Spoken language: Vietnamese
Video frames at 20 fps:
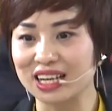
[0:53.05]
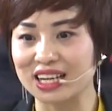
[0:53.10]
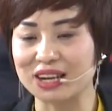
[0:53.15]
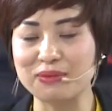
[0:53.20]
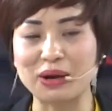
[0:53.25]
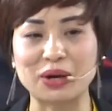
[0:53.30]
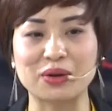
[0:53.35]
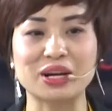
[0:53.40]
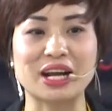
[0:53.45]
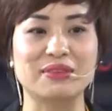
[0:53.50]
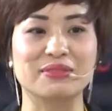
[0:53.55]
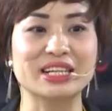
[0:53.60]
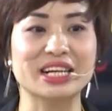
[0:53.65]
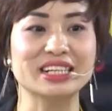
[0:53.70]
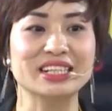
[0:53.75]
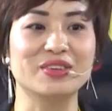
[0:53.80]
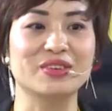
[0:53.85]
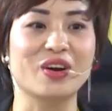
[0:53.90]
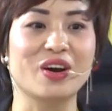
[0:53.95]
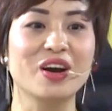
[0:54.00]
các bạn có cảm
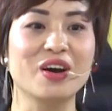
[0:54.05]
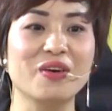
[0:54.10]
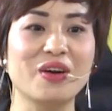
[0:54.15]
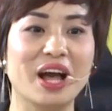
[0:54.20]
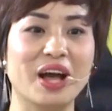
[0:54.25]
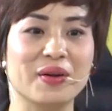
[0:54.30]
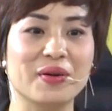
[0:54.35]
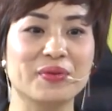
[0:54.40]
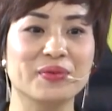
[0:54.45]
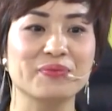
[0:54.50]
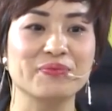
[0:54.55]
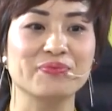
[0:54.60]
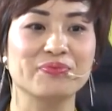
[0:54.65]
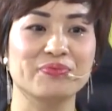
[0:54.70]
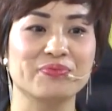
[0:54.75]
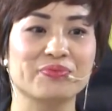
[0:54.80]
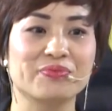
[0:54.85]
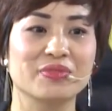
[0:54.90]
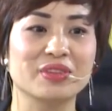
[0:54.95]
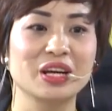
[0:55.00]
giác điều đó không ạ
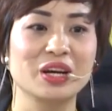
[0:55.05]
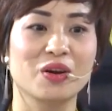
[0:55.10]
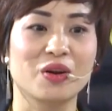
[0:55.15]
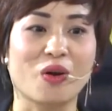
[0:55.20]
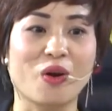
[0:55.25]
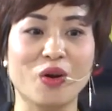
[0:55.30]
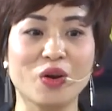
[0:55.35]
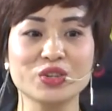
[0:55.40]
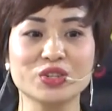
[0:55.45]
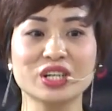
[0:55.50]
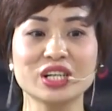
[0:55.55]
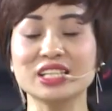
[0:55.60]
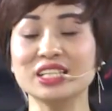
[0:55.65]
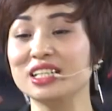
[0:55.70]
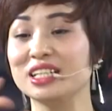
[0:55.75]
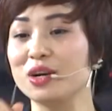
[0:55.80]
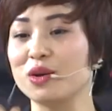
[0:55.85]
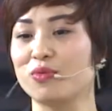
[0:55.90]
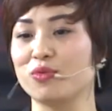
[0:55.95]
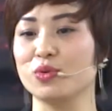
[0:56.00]
có rất
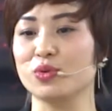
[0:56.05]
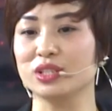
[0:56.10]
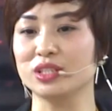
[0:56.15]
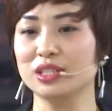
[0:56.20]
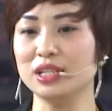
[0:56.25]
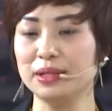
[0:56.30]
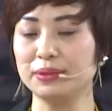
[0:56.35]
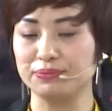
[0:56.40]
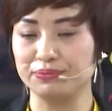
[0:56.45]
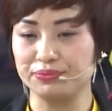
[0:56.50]
nhiều phụ nữ